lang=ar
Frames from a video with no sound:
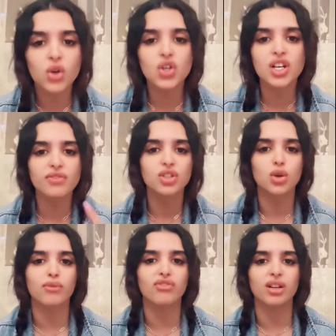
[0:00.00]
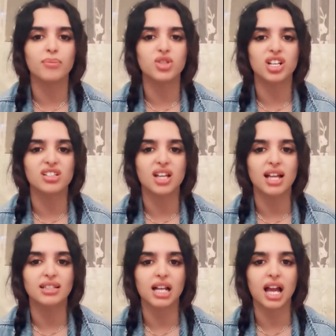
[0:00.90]
تفكرون نفسكم في
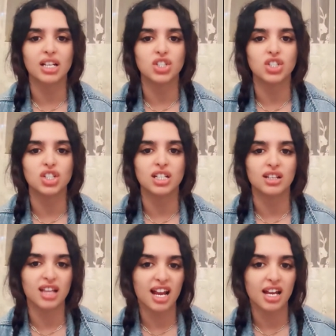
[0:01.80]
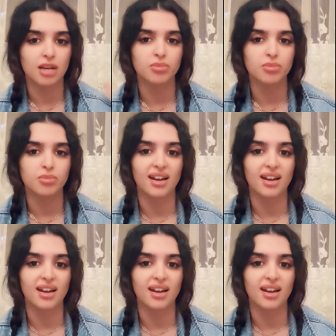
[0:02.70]
المسلسلات الخليجية تطلع لك من
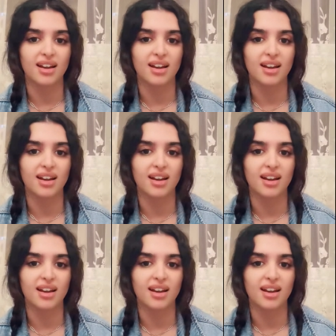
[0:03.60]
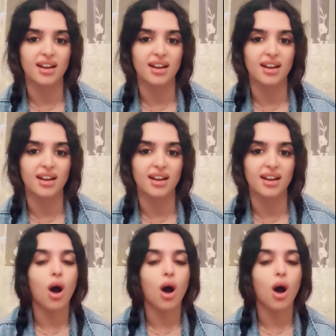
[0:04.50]
الشاور بالايلاينر
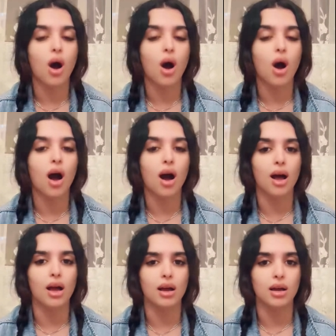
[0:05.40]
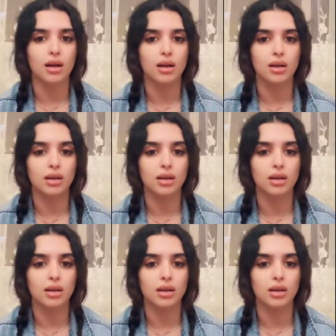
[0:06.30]
ترى هذا الواقع